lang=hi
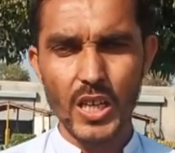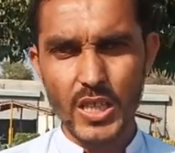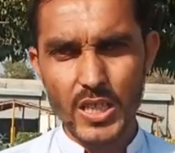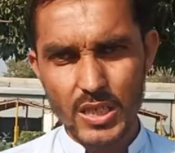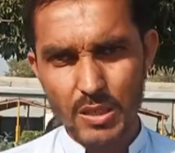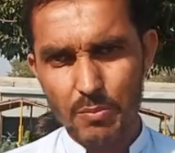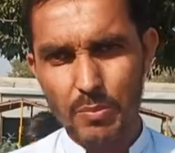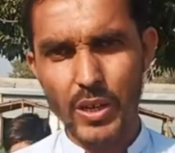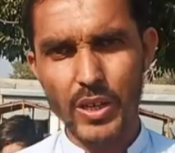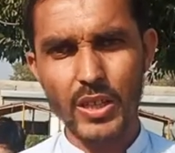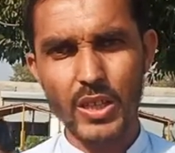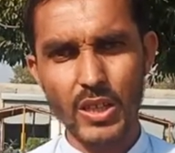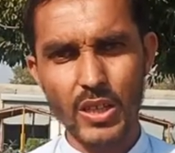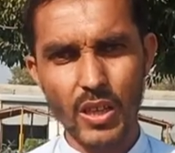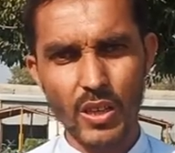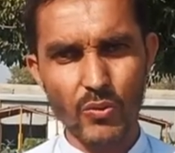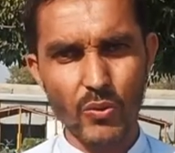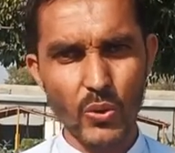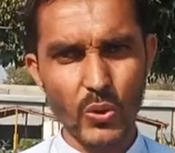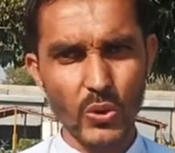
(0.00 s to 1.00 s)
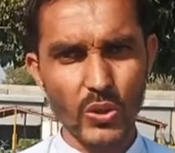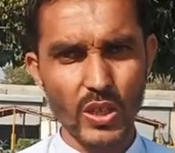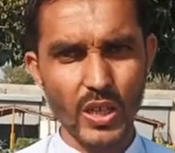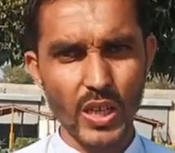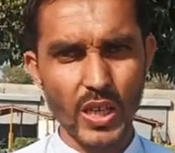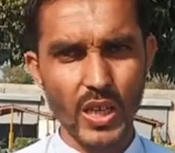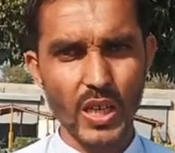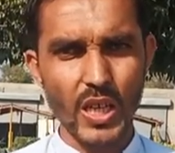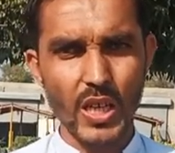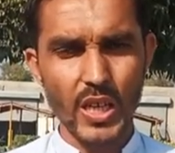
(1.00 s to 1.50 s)
इसी पार्क की तरफ रुख
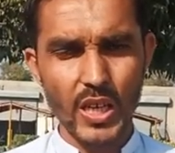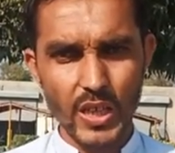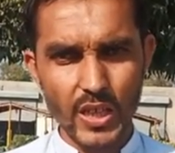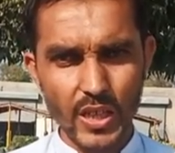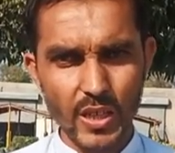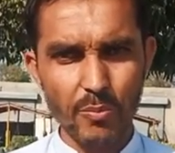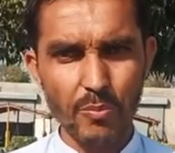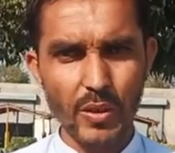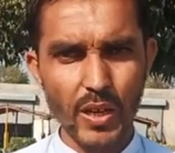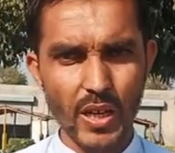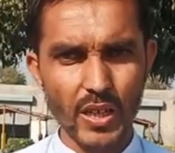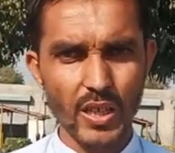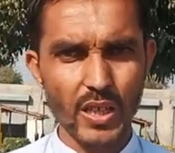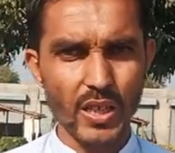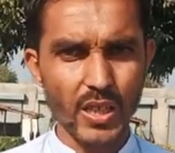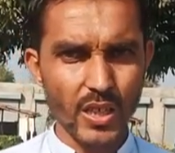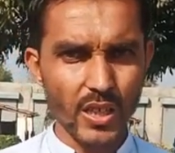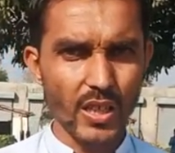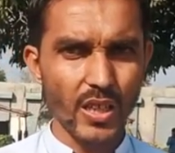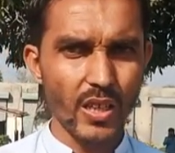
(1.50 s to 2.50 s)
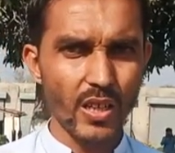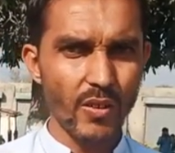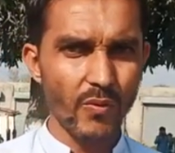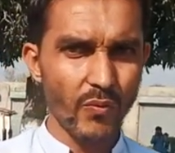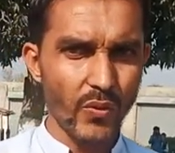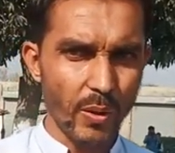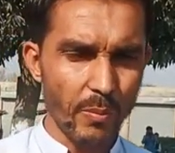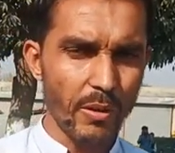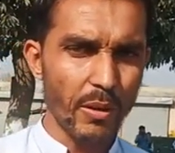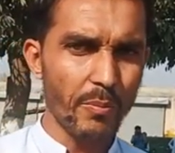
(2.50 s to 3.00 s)
करें ये पार्क यकीनन
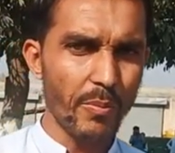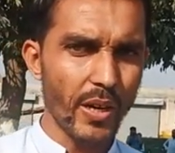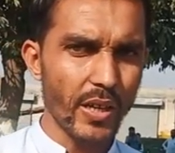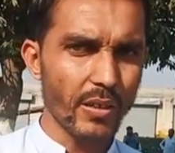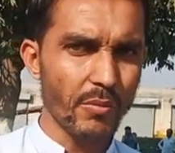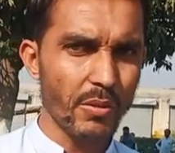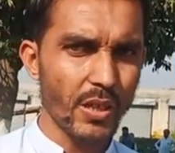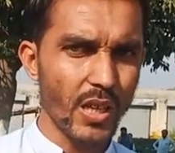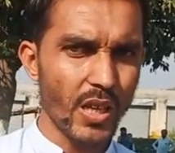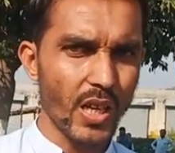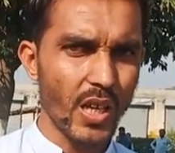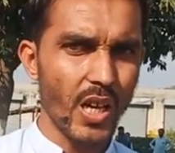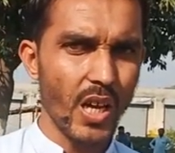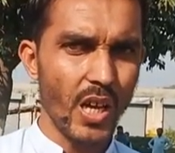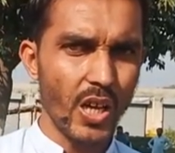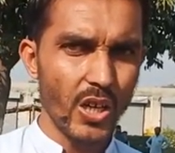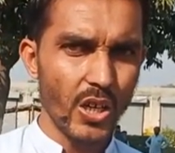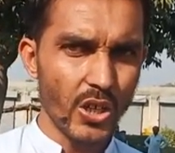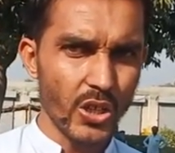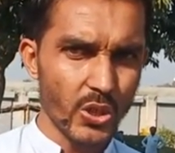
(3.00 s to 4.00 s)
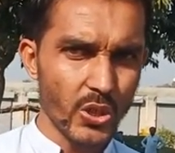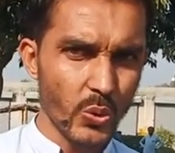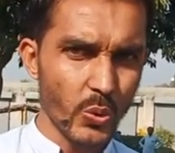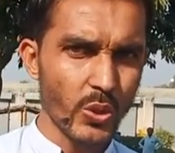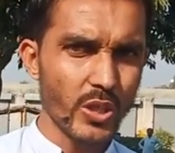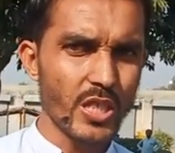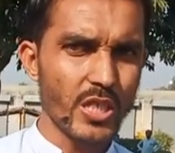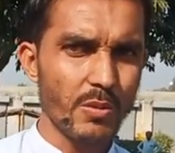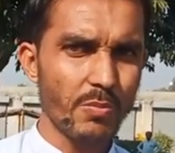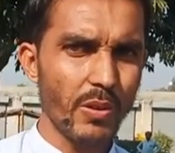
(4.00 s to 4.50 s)
फैमिली पार्क भी है
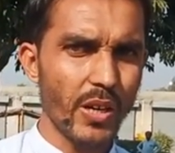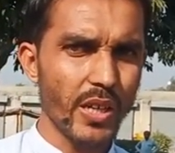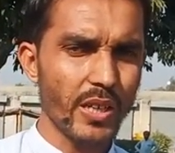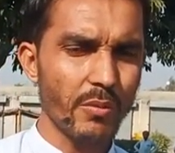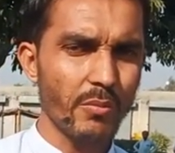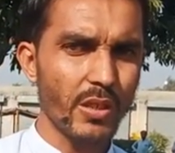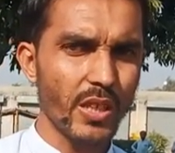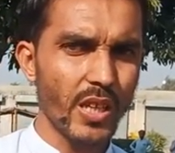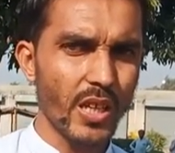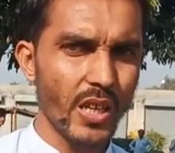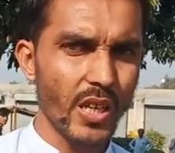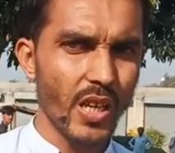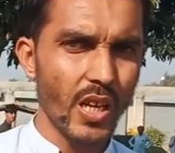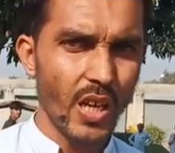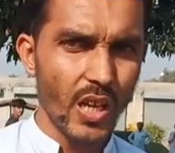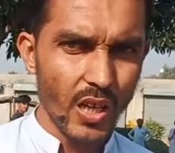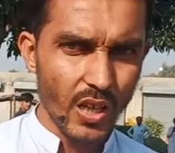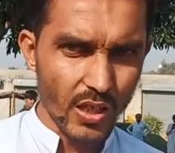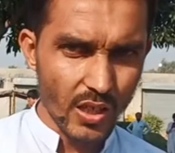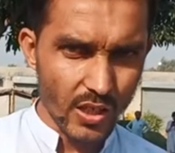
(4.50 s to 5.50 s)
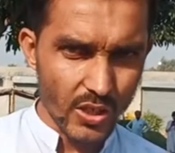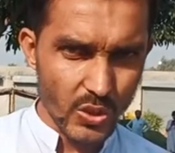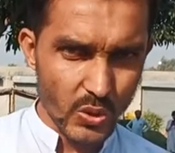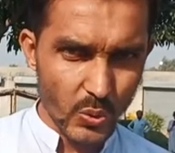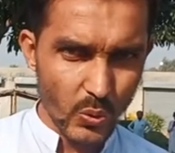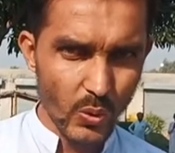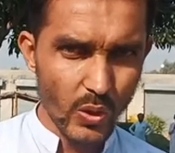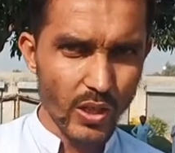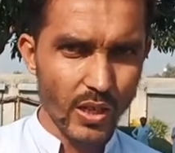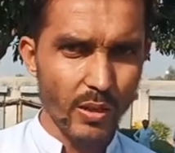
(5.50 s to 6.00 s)
टूरिस्ट पार्क भी है
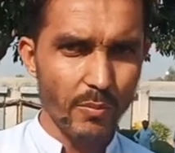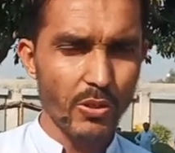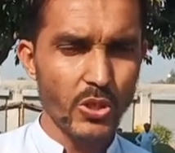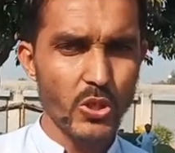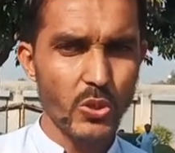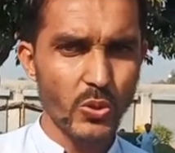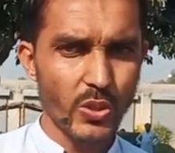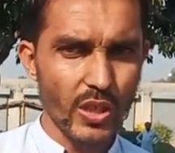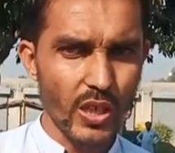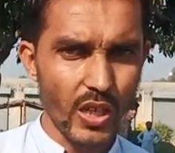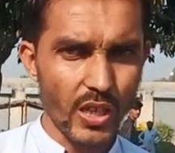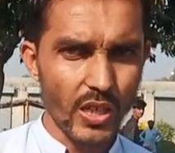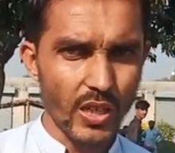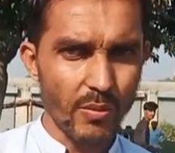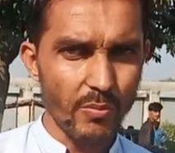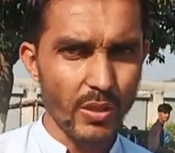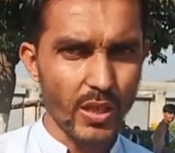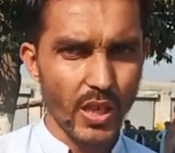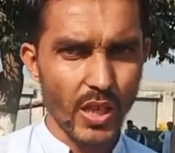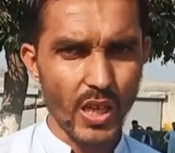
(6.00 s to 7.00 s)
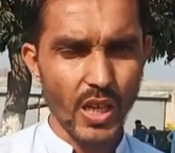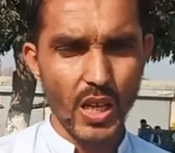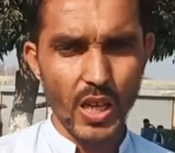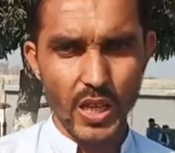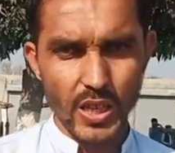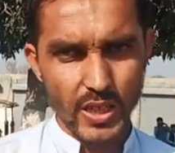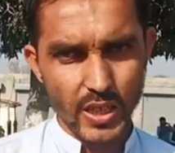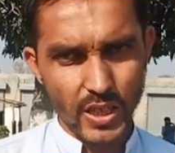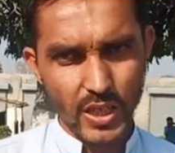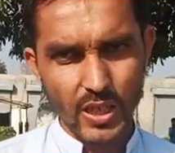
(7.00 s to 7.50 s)
स्कूल के बच्चों के लिए भी है
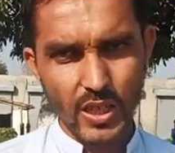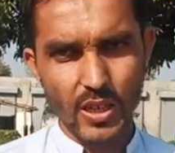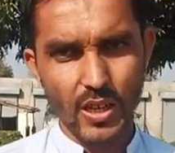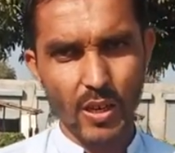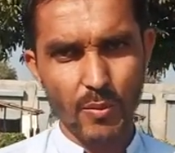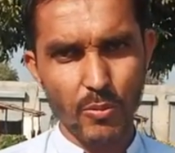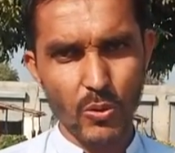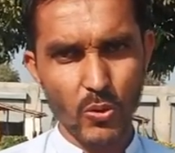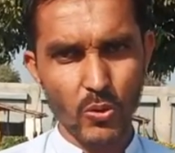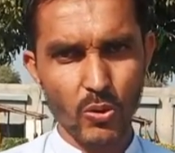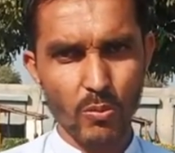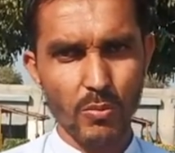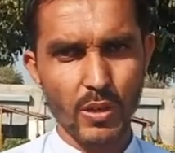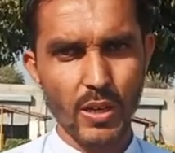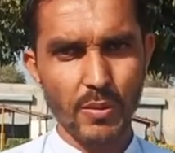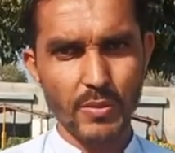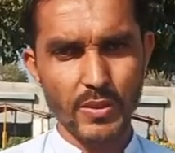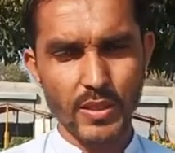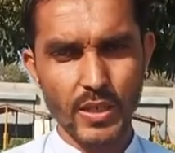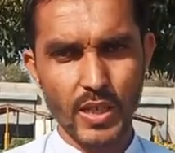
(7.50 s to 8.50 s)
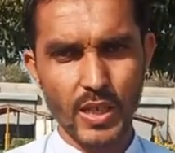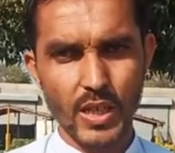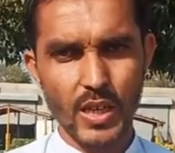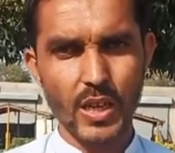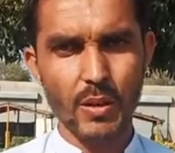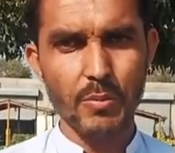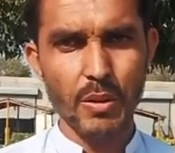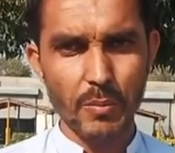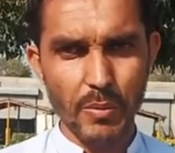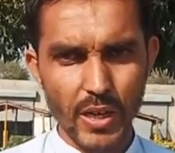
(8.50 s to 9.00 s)
यकीनन आप लोगों को बड़ा मजा आएगा
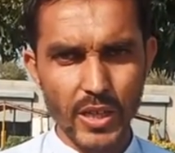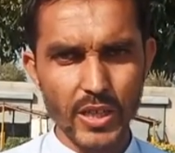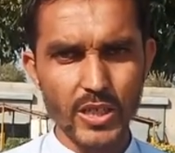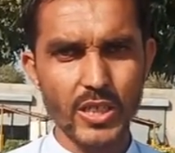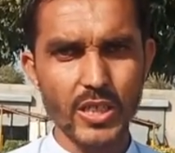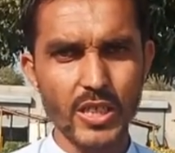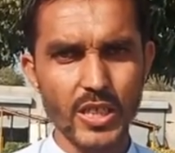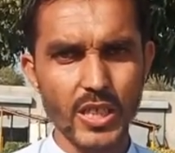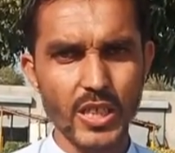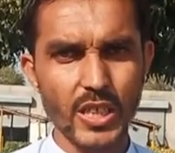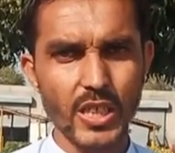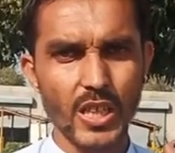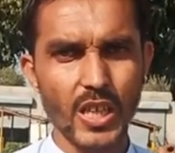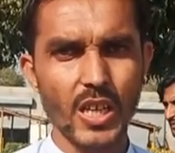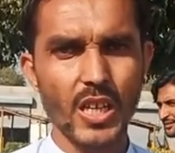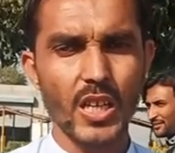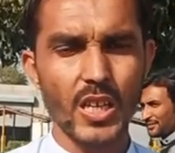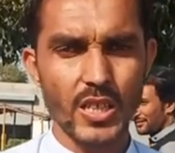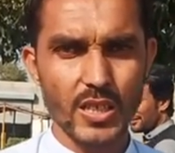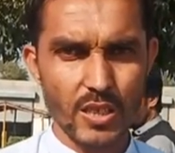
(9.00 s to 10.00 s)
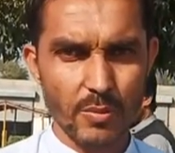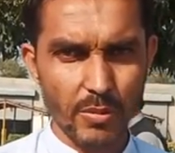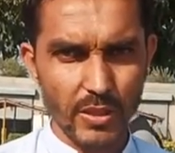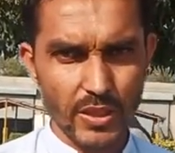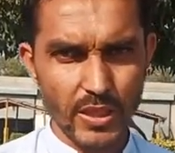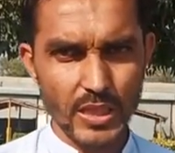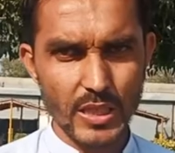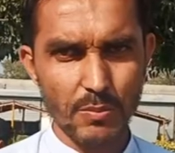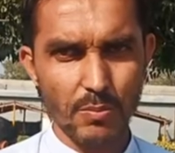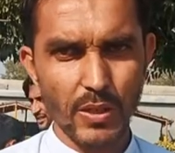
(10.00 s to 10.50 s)
हमने बड़ा इंटरटेन किया
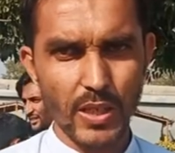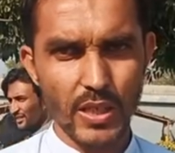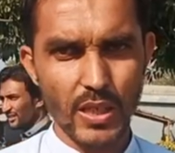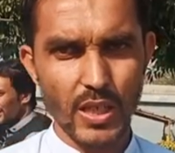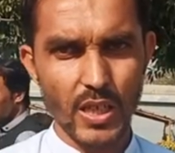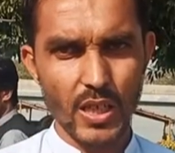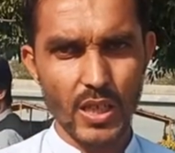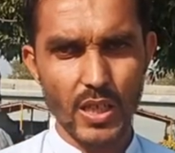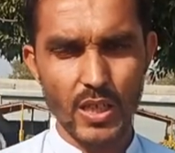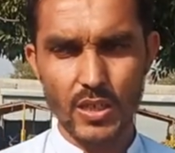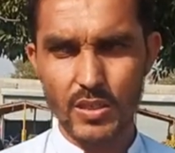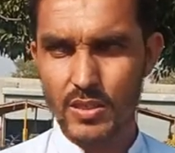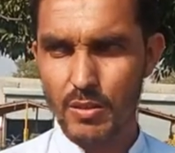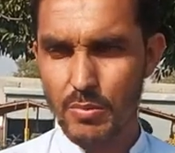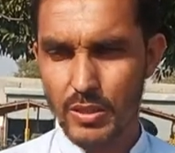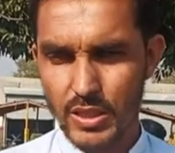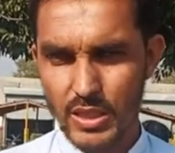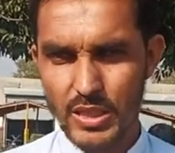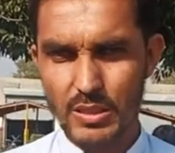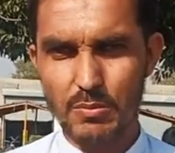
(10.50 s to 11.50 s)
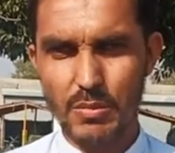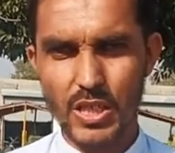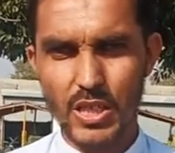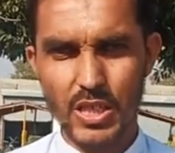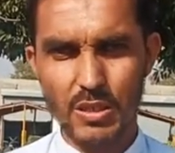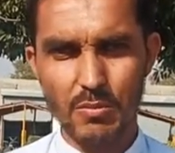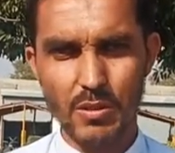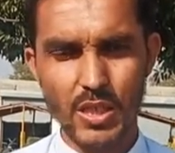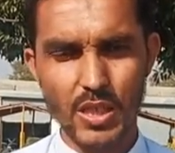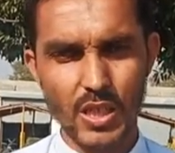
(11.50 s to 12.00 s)
जबरदस्त पार्क है जबरदस्त
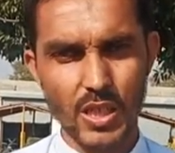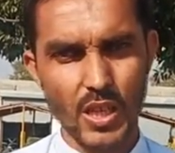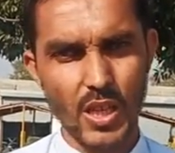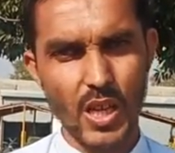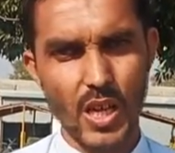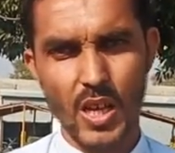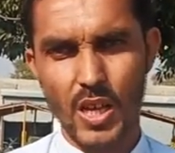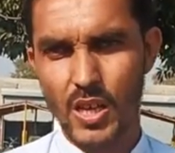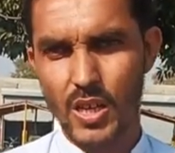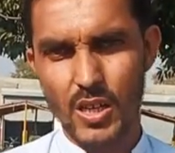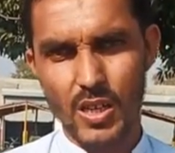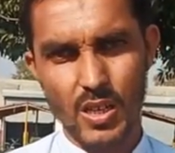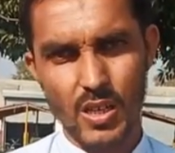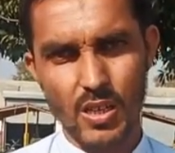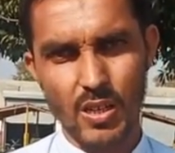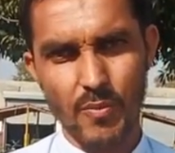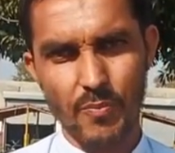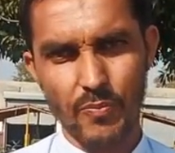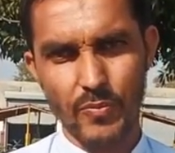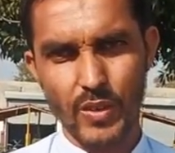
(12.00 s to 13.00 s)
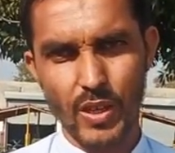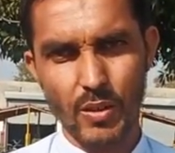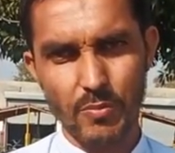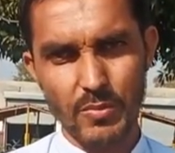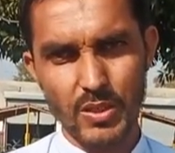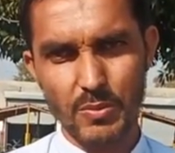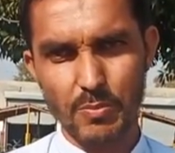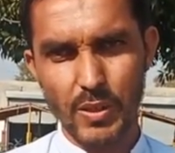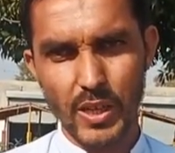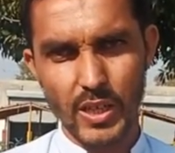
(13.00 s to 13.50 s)
मैनेजमेंट है आ, हम
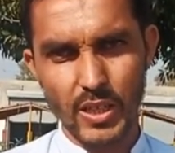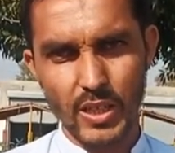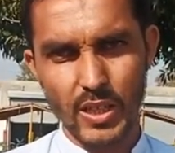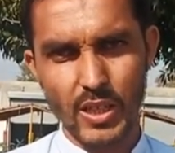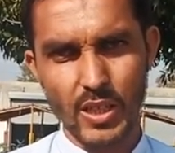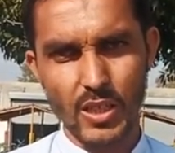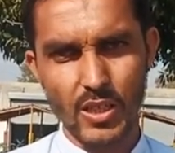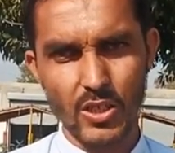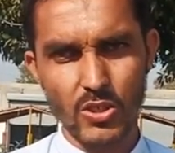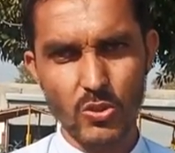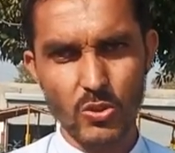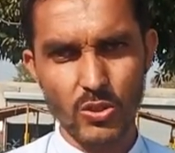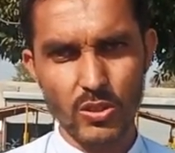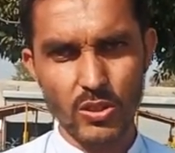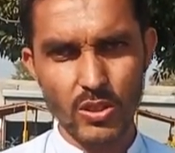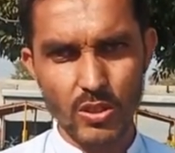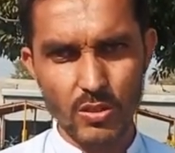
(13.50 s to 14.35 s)
इस पार्क की जो